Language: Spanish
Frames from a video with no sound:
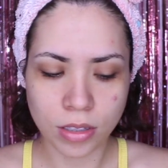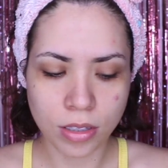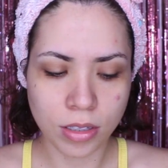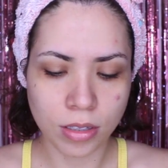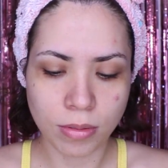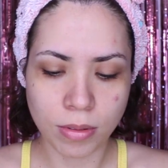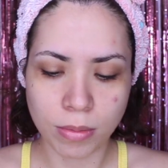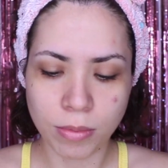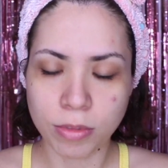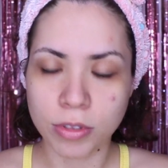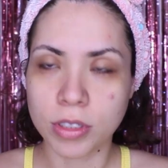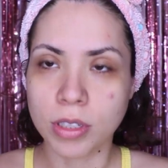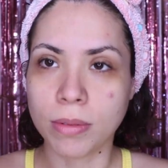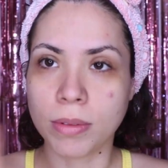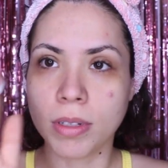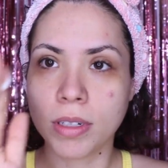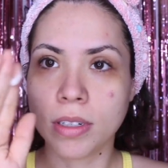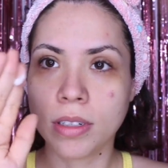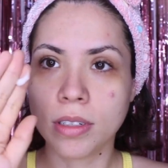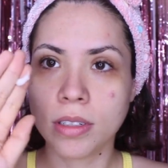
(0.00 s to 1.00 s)
Y vamos a
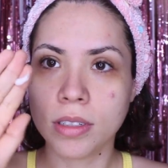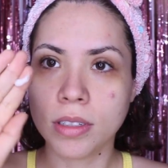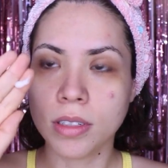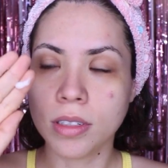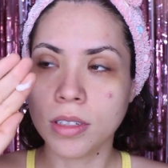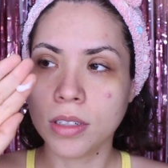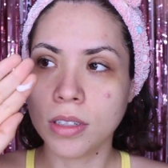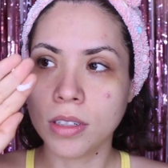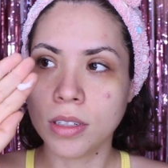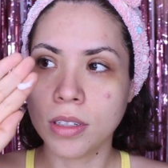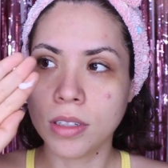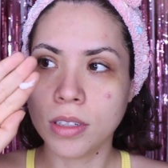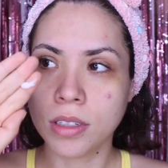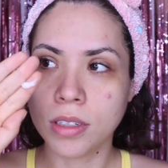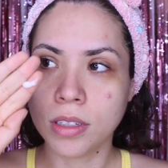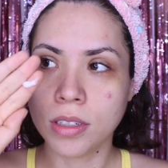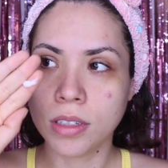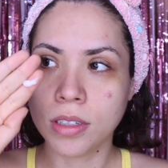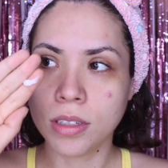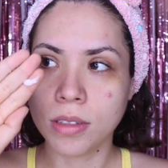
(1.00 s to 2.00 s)
ver.
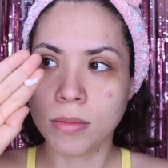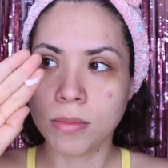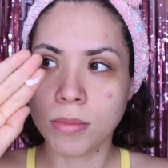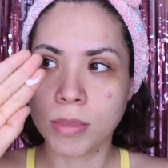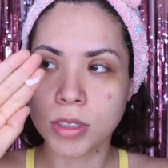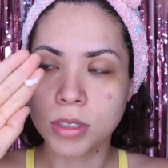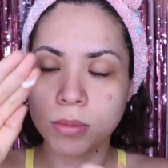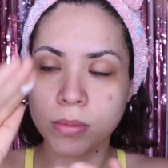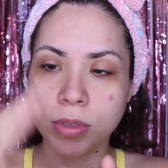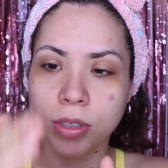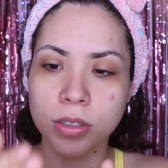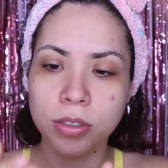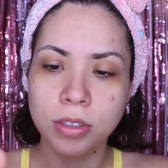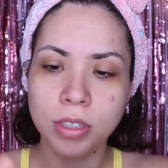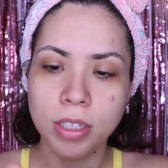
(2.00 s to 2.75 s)
Más o menos